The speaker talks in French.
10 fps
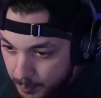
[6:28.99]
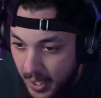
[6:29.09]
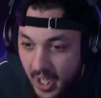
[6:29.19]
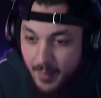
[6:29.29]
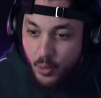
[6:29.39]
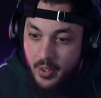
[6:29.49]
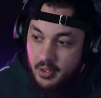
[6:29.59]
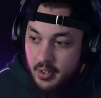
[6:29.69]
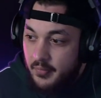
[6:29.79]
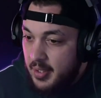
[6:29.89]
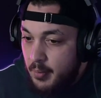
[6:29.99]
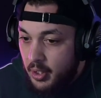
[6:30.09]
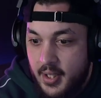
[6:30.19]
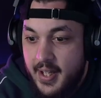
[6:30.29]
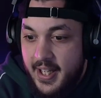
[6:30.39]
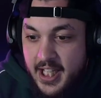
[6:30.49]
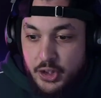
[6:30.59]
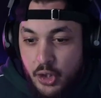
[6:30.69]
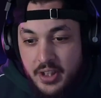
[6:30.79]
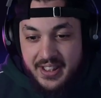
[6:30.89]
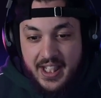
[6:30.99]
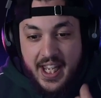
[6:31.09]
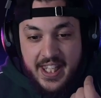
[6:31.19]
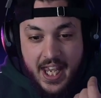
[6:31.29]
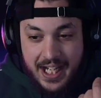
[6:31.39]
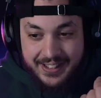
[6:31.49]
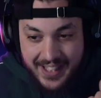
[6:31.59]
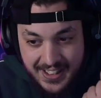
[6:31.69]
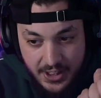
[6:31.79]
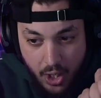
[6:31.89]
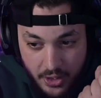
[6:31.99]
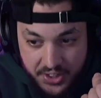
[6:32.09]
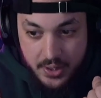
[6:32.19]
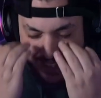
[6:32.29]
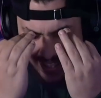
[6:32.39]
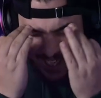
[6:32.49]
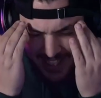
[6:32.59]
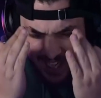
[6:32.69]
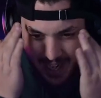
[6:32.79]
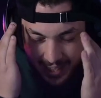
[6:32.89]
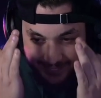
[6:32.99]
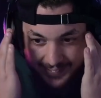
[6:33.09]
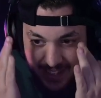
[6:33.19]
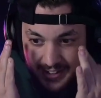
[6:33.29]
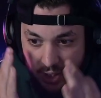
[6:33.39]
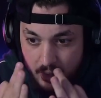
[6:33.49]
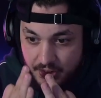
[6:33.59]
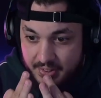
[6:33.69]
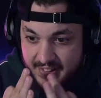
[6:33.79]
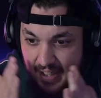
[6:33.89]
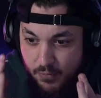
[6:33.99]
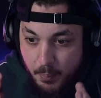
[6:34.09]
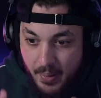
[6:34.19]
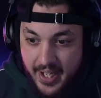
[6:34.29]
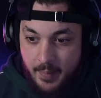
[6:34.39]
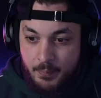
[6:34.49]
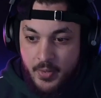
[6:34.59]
Pas un mot, hein. Vraiment, hein. Et juste ayez la décence. Ayez la décence, s'il vous plaît.